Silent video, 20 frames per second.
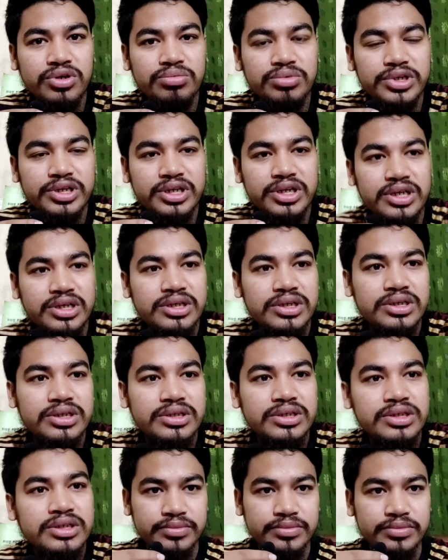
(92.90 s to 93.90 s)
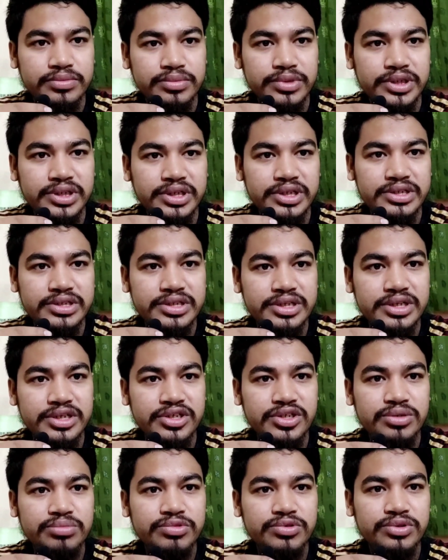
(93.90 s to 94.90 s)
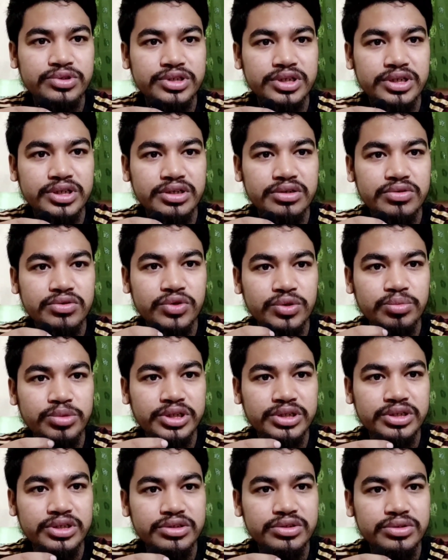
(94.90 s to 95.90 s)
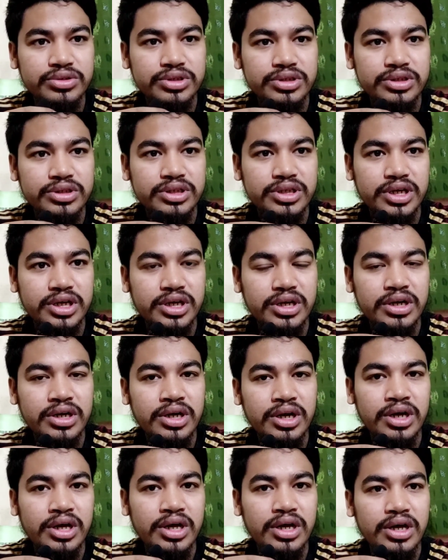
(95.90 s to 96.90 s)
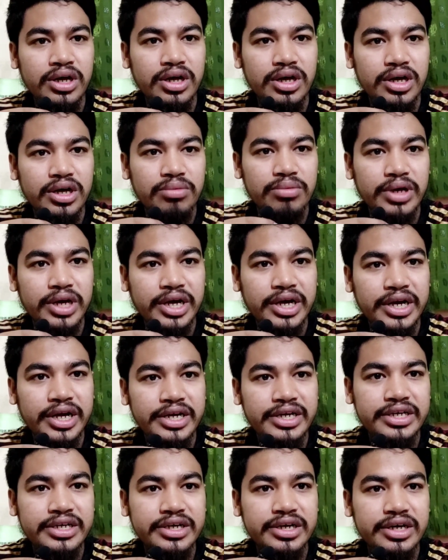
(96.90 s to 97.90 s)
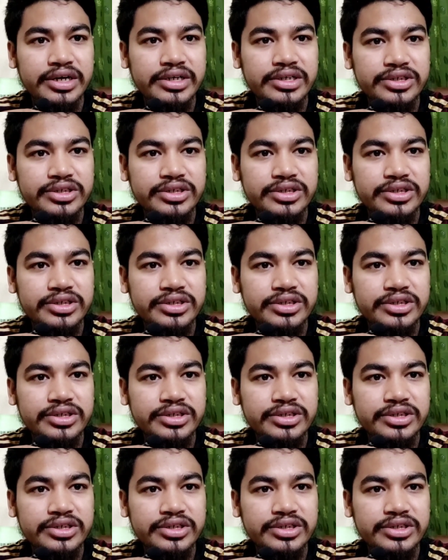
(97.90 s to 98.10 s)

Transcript: হবে না বিটিআরসি নিয়ম অনুসারে কোনো ব্যক্তি যদি তার এনআইডি কার্ড